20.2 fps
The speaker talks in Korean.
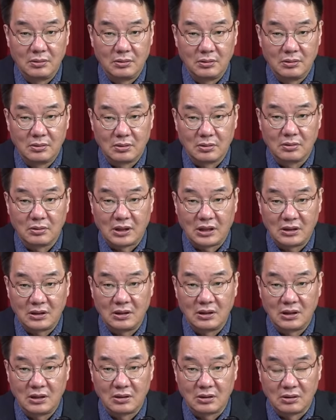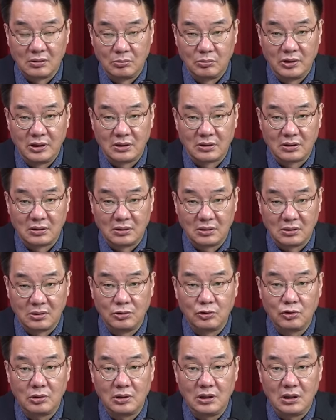그리고 같은 데서 근무해서
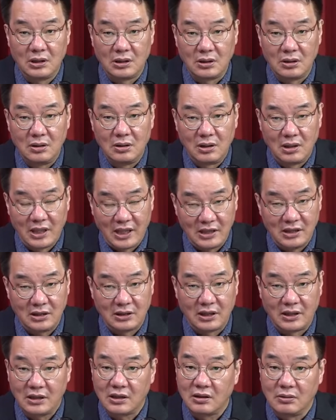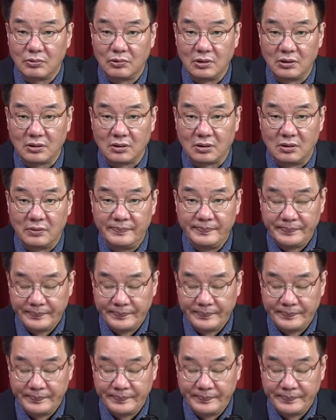건순일 라인이다 이렇게 불리죠.